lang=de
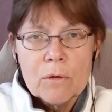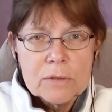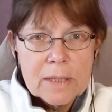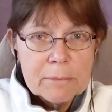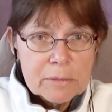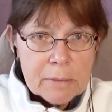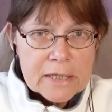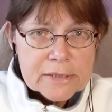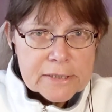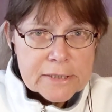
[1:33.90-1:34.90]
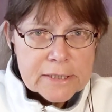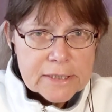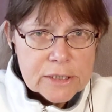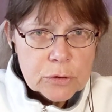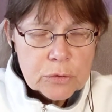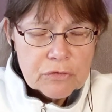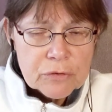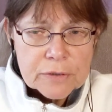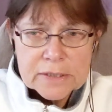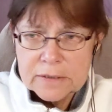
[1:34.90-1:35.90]
Und damit macht sie sich nicht nur
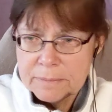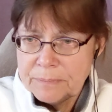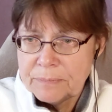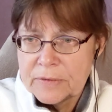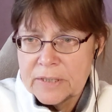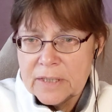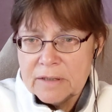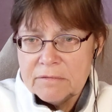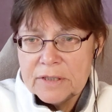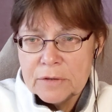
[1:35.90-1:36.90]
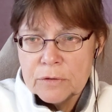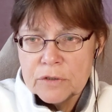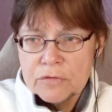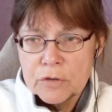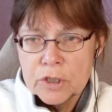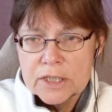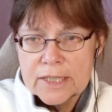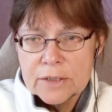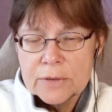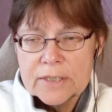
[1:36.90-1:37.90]
Freunde, wie ihr euch
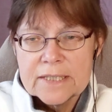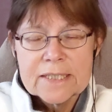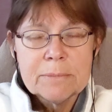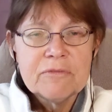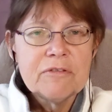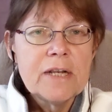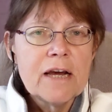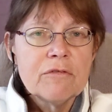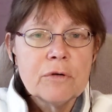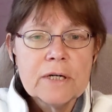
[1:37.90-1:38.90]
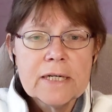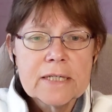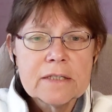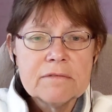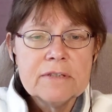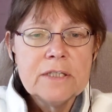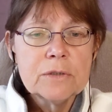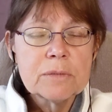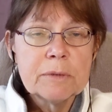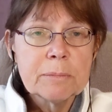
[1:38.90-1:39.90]
vorstellen könnt. Es gibt viele hervorragende
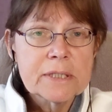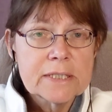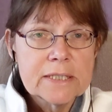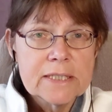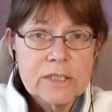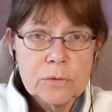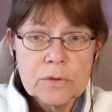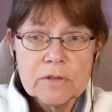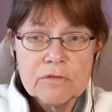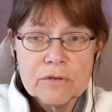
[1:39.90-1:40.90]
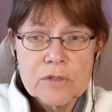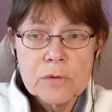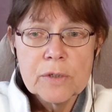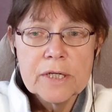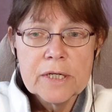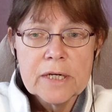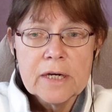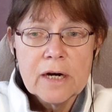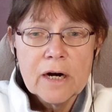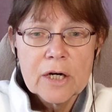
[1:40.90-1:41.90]
Videos mit Präsentationen von Zoe
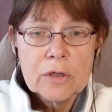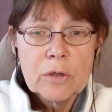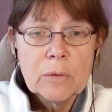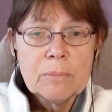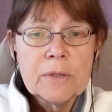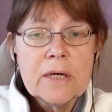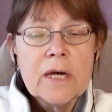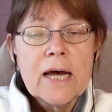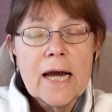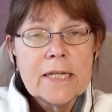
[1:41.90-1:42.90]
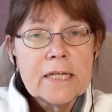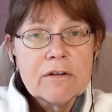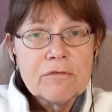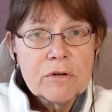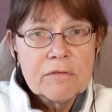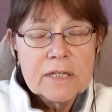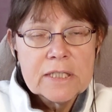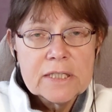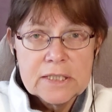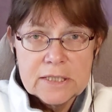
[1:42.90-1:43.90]
Harcombe. Einige davon
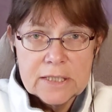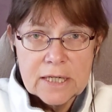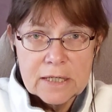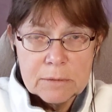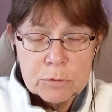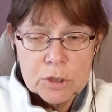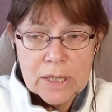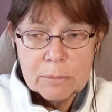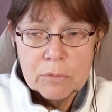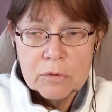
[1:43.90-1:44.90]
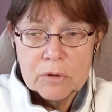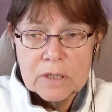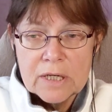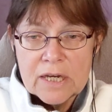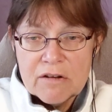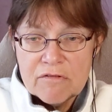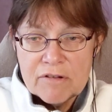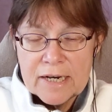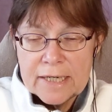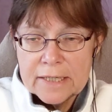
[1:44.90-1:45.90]
werde ich in der Beschreibung
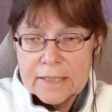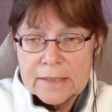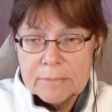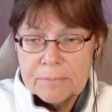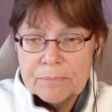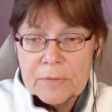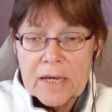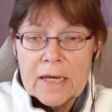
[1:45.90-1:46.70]
verlinken.